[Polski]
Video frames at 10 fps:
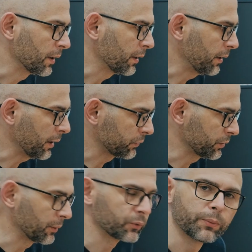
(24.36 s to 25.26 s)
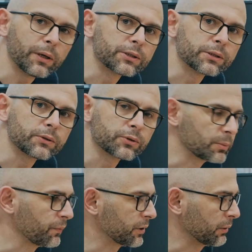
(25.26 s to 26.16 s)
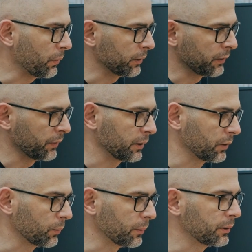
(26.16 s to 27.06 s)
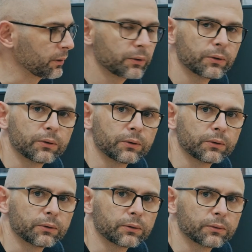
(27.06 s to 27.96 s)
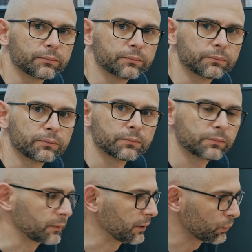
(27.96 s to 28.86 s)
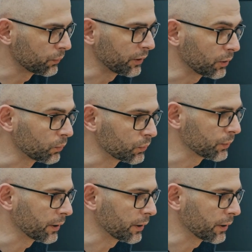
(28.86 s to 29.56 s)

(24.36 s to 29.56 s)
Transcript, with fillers: i jak coś tam zobaczy, to żeby wysyłało adekwatne komendy do mm, głównego mózgu